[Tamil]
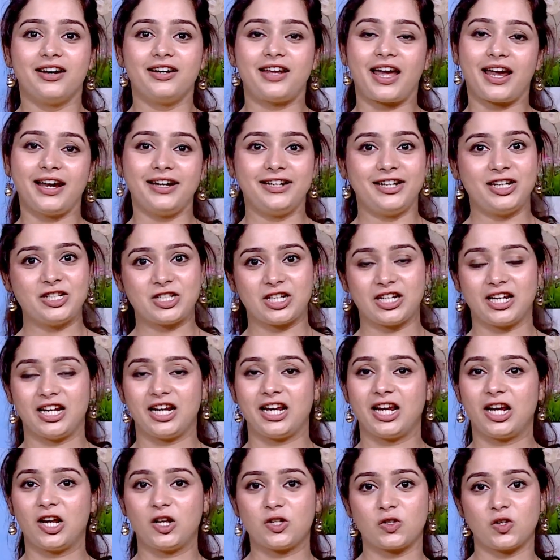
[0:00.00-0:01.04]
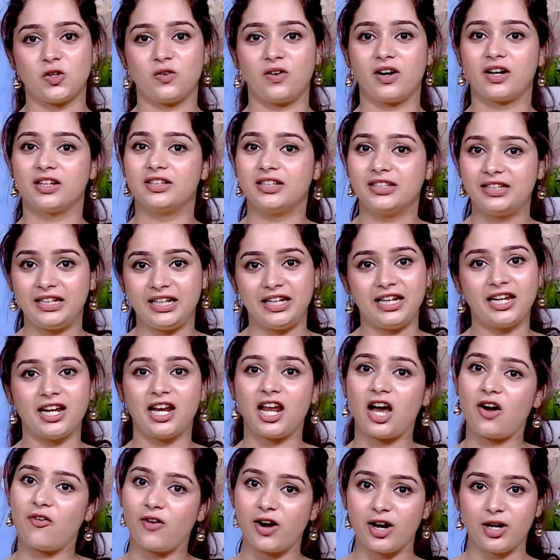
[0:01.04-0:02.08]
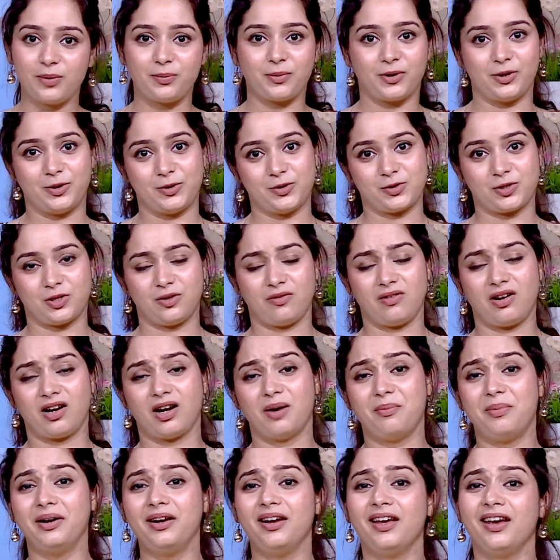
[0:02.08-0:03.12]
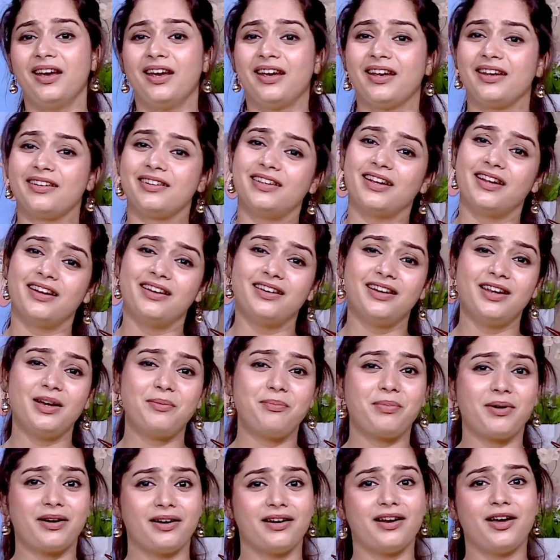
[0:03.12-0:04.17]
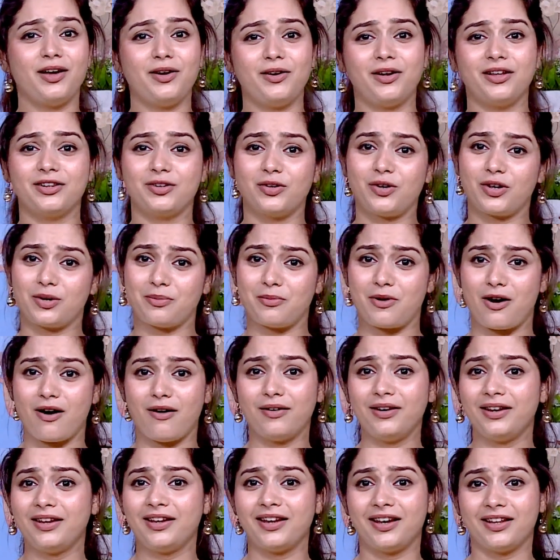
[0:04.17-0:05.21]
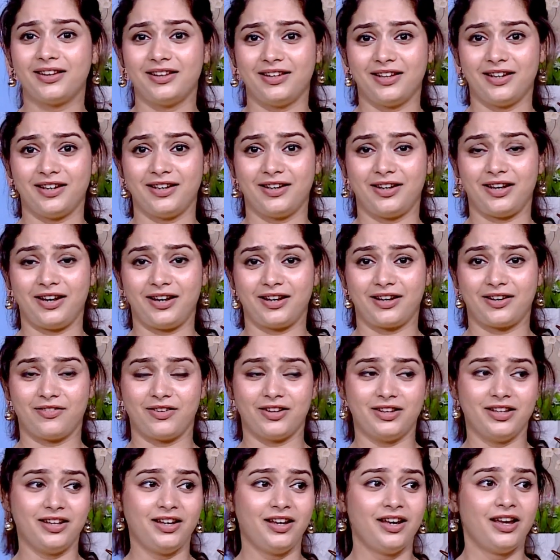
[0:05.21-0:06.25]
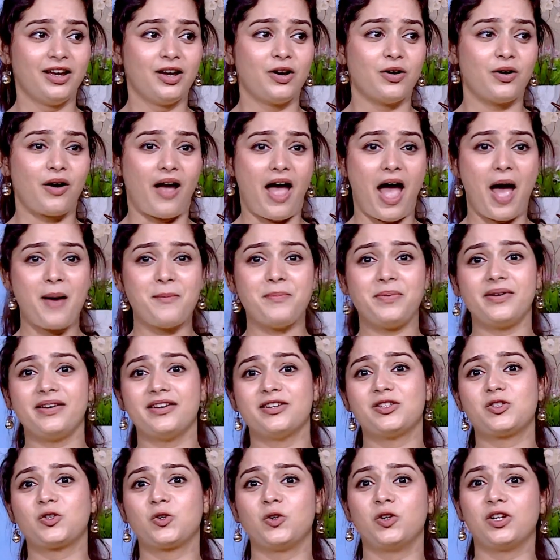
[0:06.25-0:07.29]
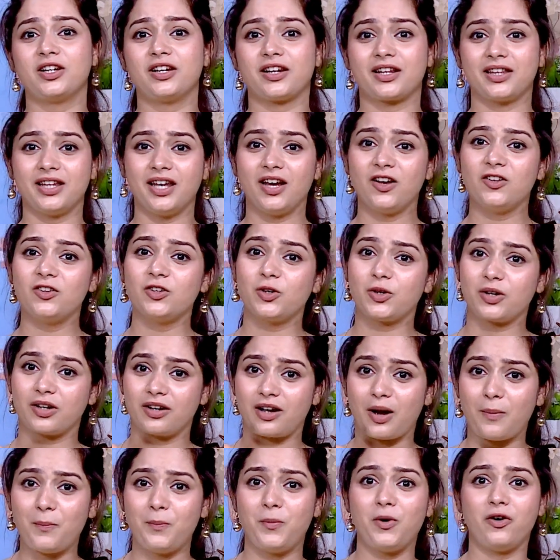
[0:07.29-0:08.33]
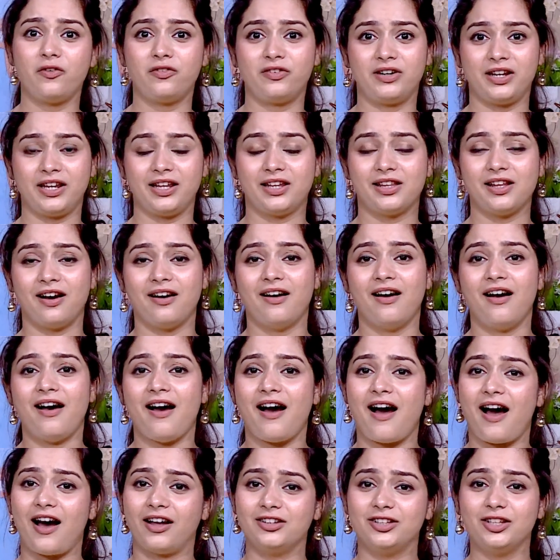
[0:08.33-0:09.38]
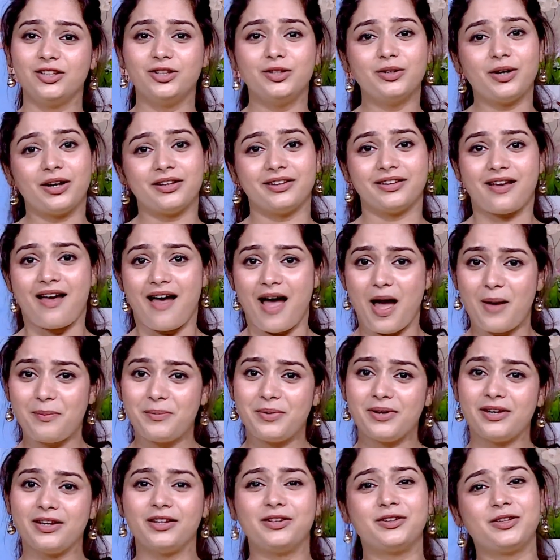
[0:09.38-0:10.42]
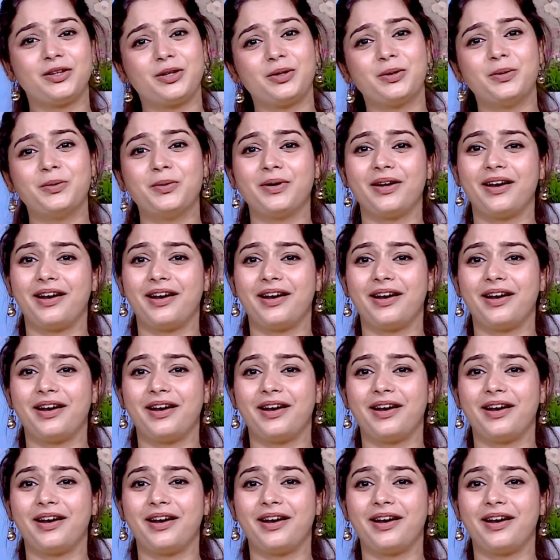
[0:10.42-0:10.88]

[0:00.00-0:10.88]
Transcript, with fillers: டயட்டிஷியன் எல்லாம் என்ன சொல்லுவாங்க அந்த டீ எல்லாம் அவாய்ட் பண்ணணும்னு சொல்லுவாங்க பட் என்ன பண்ணாலும் அந்த ஒரு மார்னிங் அந்த எனக்கு வந்து ஹாப்பினஸ் கொடுக்குறதே அந்த ஒரு கப் ஆஃப் டீ தான் அதையும் அந்த ஹாப்பினஸ்ஸையும்